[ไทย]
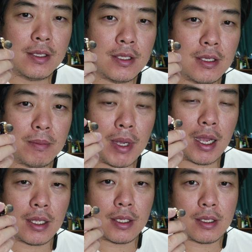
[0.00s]
ซึ่งบาง
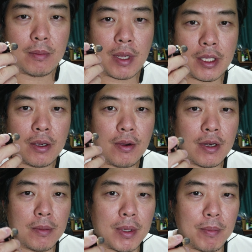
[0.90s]
บางยี่ห้อ
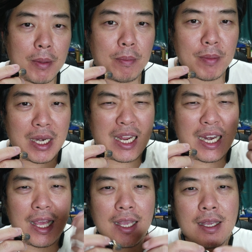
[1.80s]
เนี่ยมันมันมัน
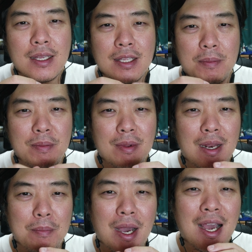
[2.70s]
เล็กๆหยิบ
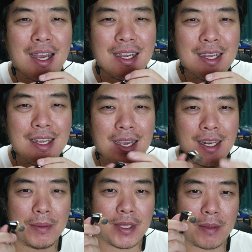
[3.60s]
ลำบาก อัน
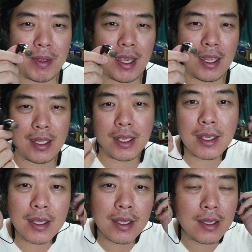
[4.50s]
นี้มันหยิบง่ายดี
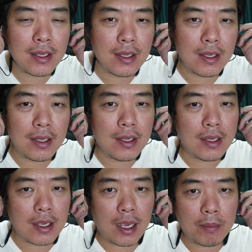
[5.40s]

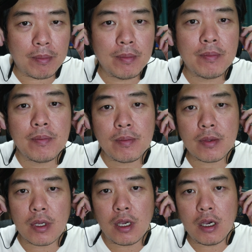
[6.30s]
ครับ
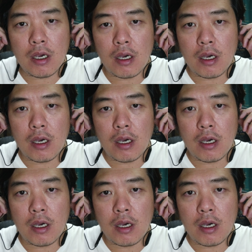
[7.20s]
ก็